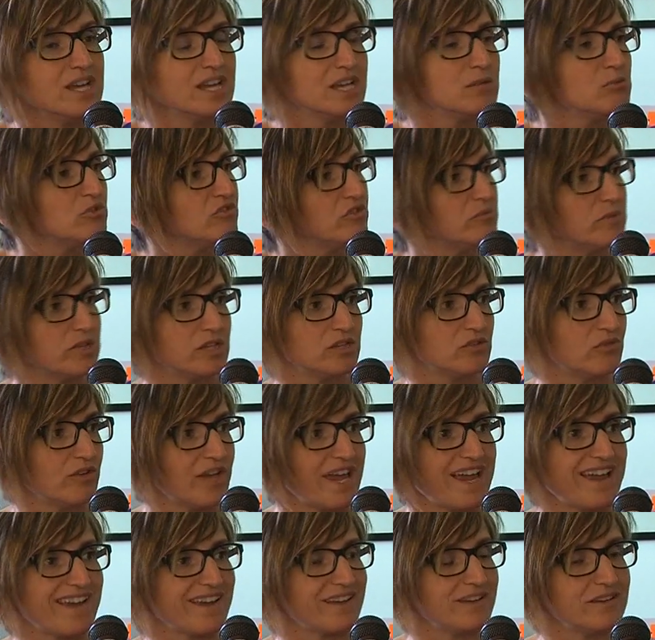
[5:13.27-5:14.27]
Il movimento
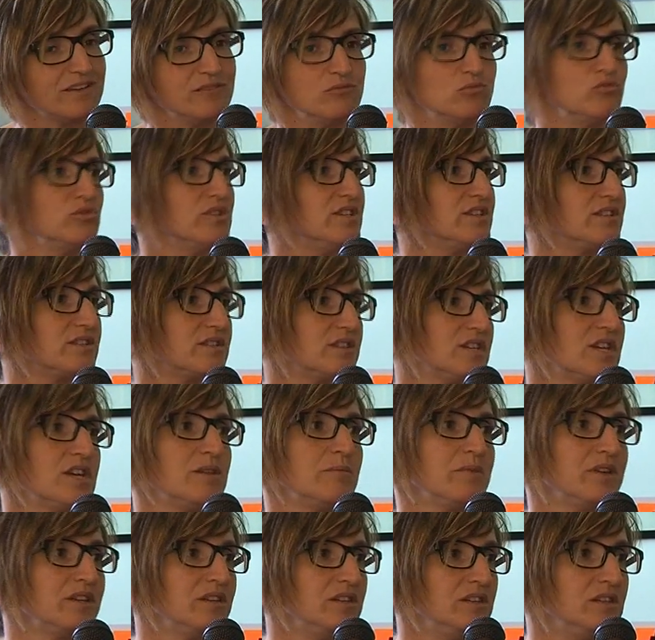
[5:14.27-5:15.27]
è un
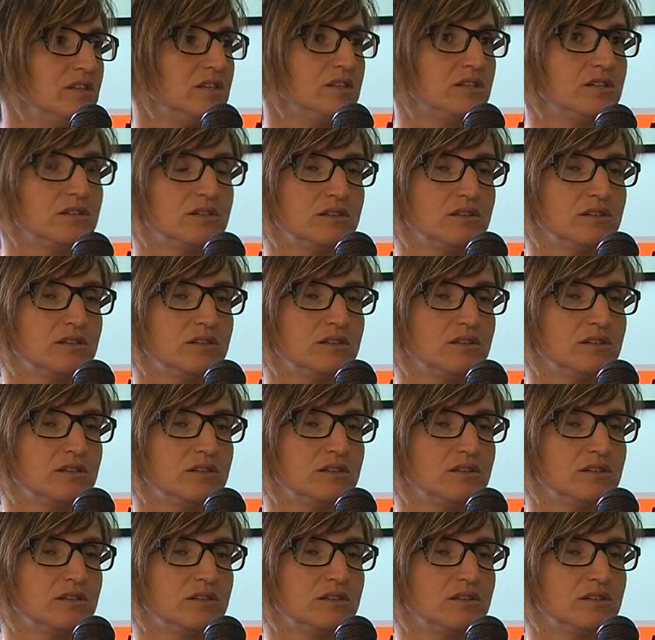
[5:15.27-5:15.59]
insieme di...